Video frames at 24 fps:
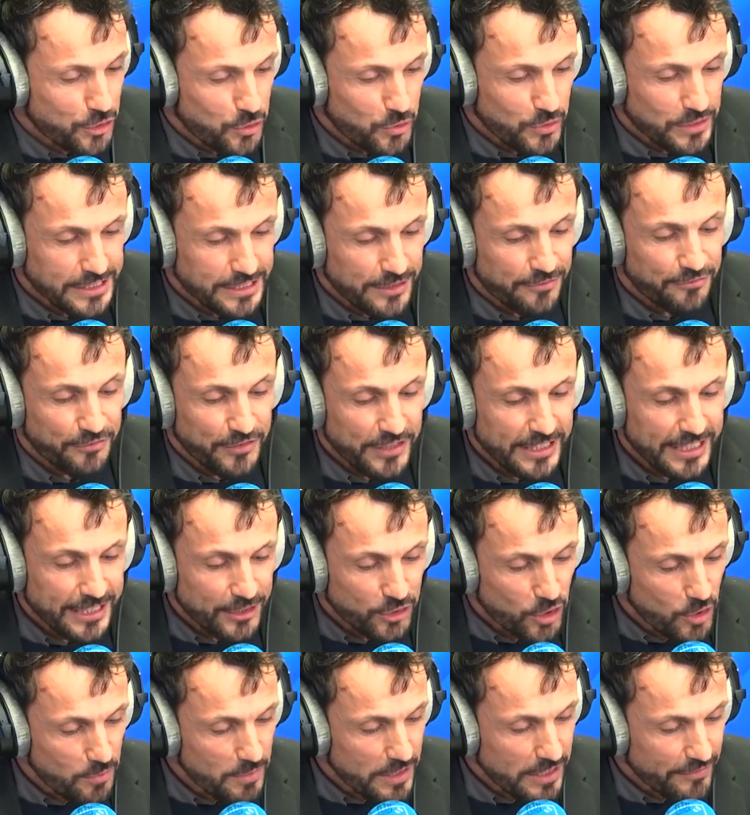jours, c'est fini
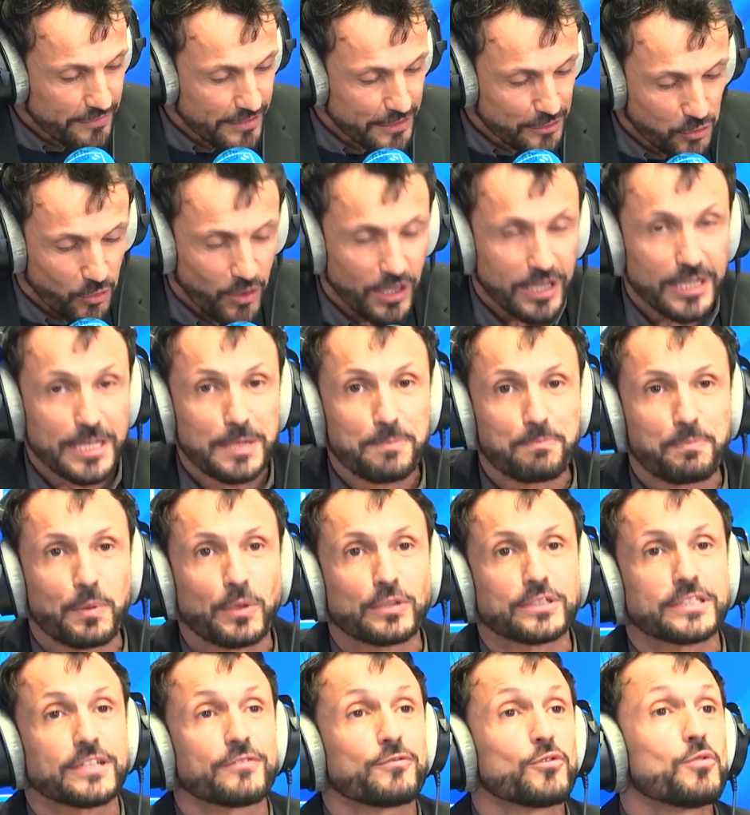2023. Allez,
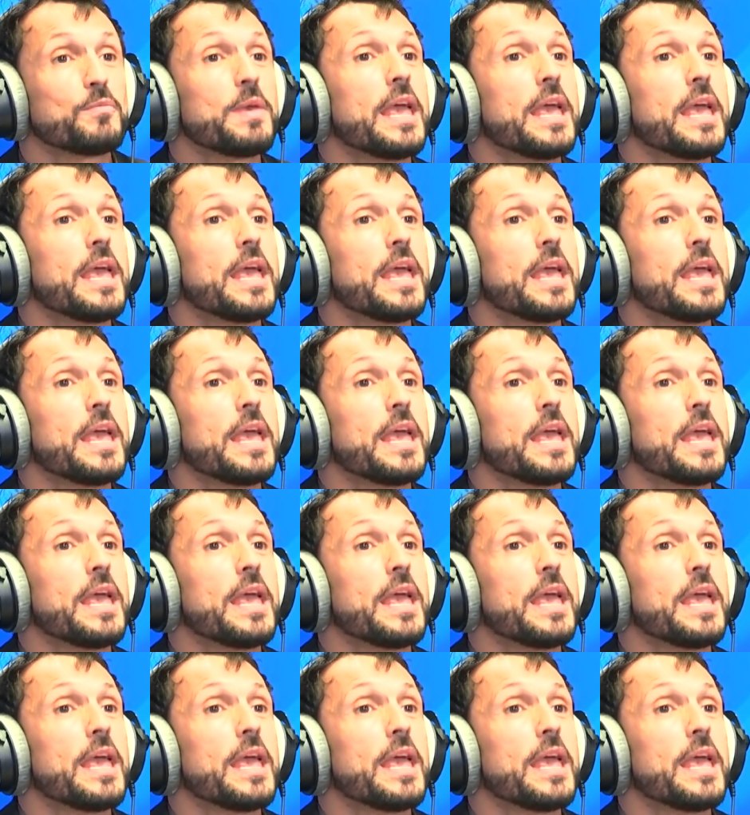portez-vous